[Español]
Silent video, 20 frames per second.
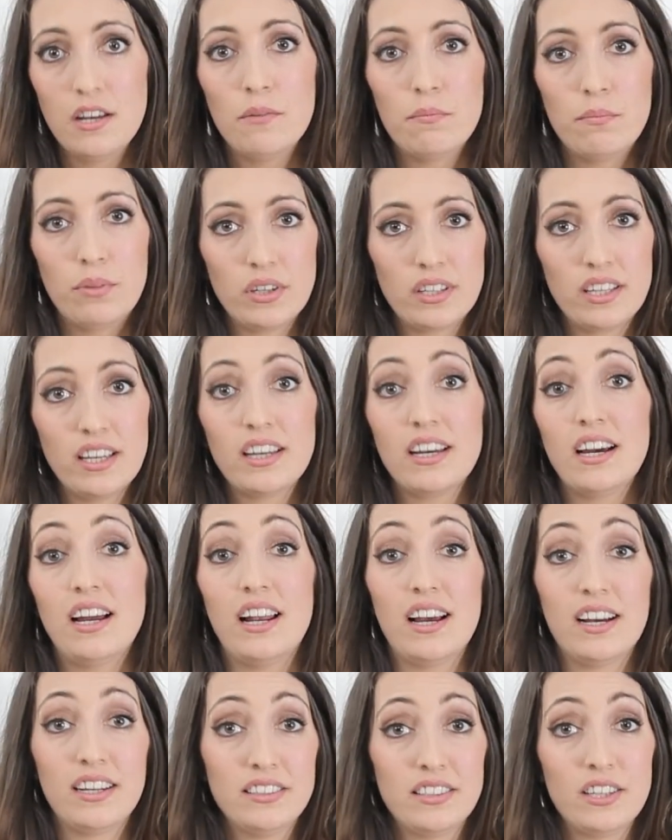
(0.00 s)
Porque a
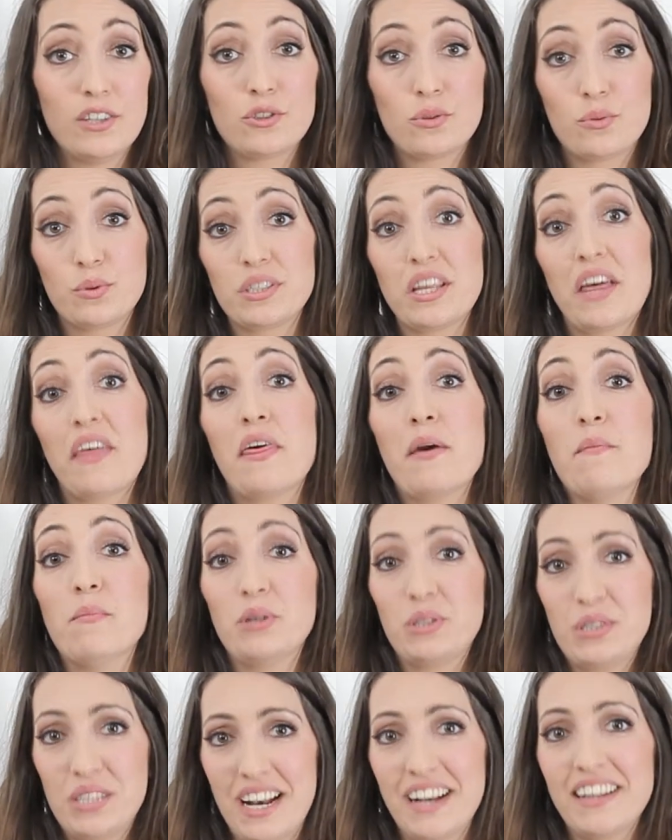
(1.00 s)
la gente nos gusta
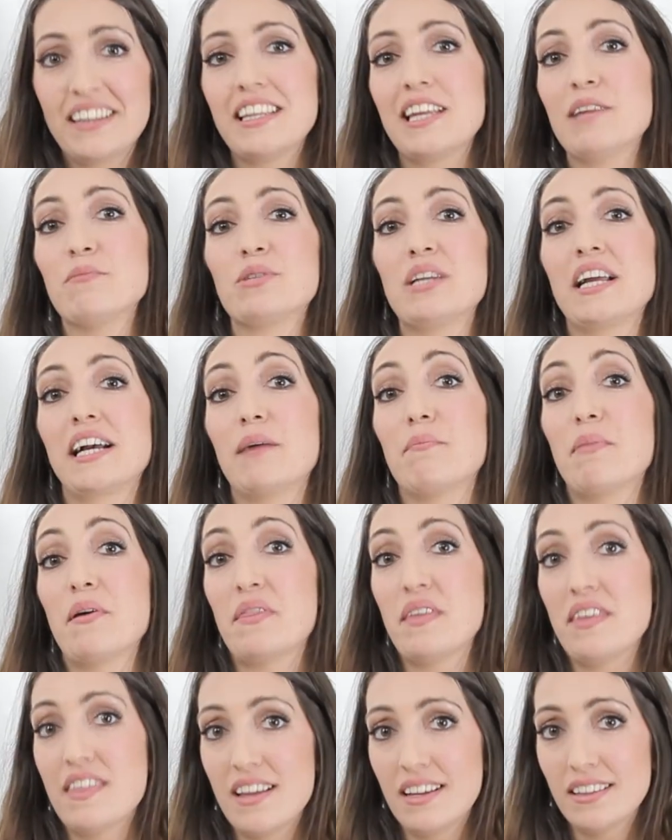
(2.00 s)
demostrar que tenemos la
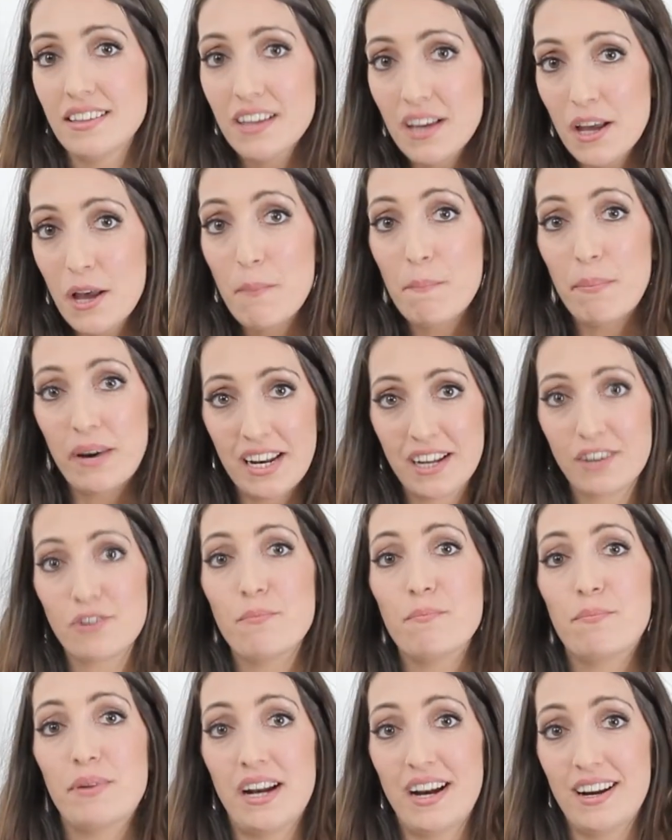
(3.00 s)
capacidad para
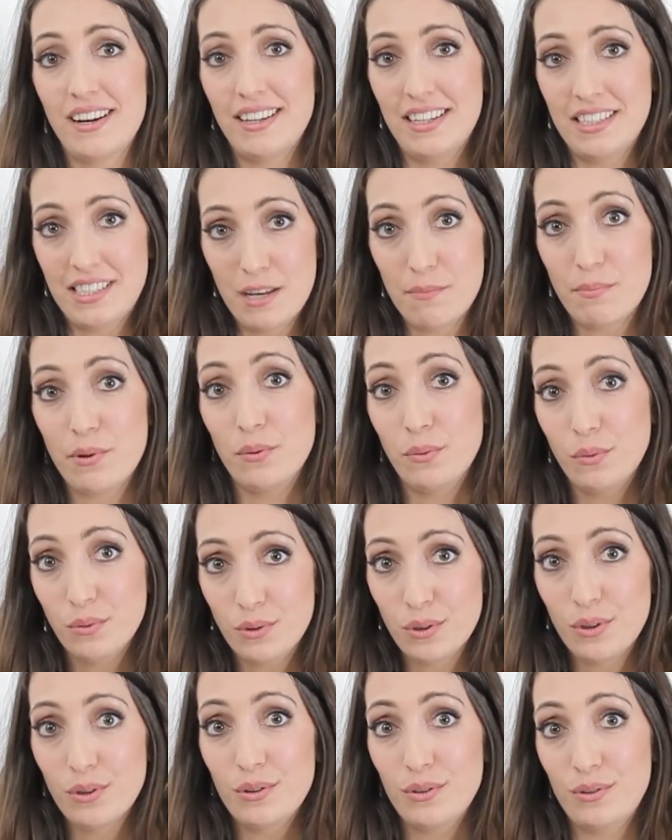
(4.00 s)
comprar ese
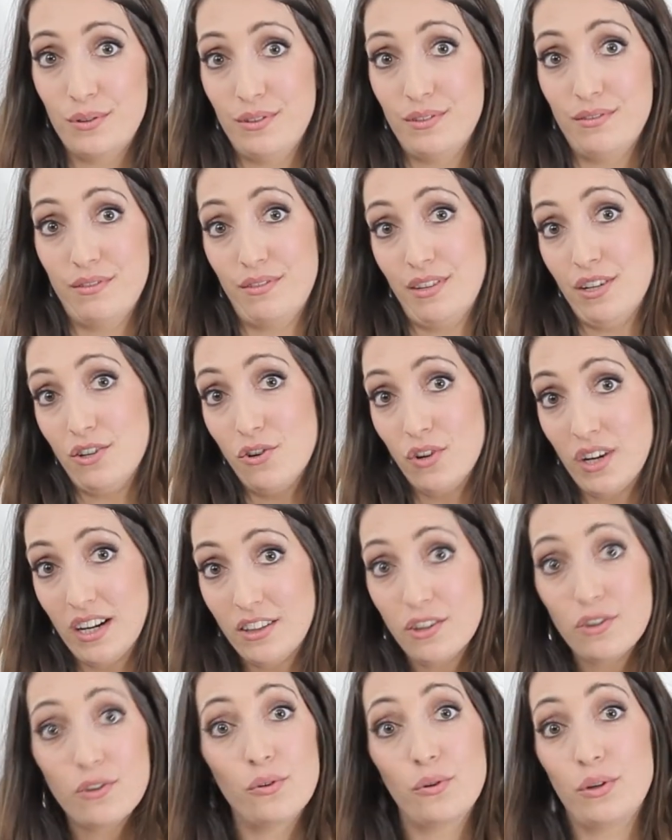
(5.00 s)
producto en
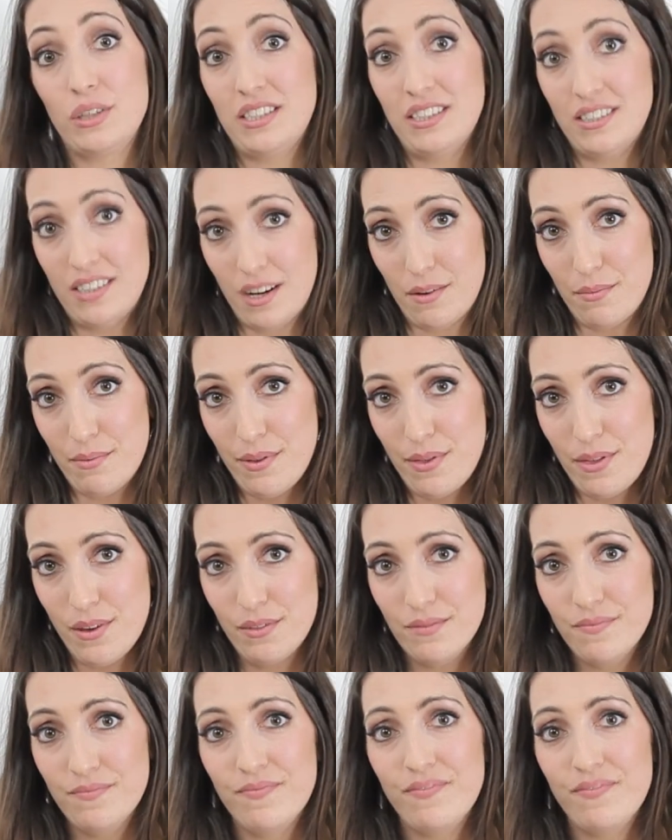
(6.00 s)
concreto o ese servicio.